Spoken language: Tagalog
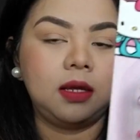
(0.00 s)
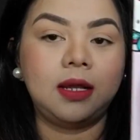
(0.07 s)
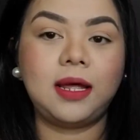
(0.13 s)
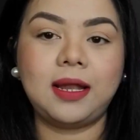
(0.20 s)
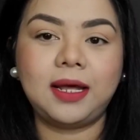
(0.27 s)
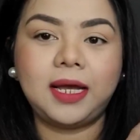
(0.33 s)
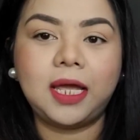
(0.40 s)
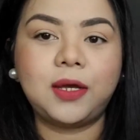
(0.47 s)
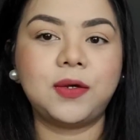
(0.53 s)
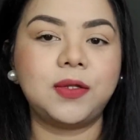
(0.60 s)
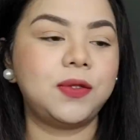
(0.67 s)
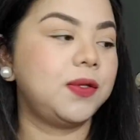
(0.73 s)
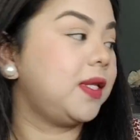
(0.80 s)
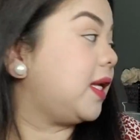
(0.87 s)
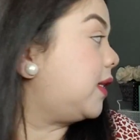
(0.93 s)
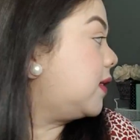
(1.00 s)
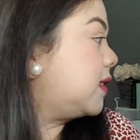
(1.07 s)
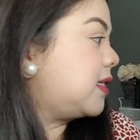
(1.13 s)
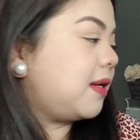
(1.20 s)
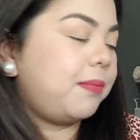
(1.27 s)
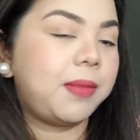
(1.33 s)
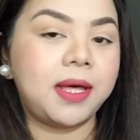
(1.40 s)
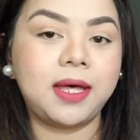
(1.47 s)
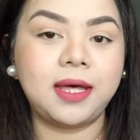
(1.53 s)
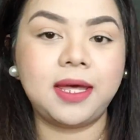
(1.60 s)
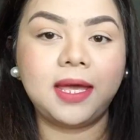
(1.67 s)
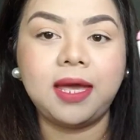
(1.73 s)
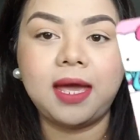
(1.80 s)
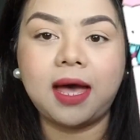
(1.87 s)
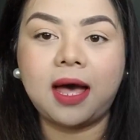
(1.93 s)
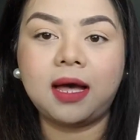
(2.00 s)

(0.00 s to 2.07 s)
Lalagay ko to dito sa my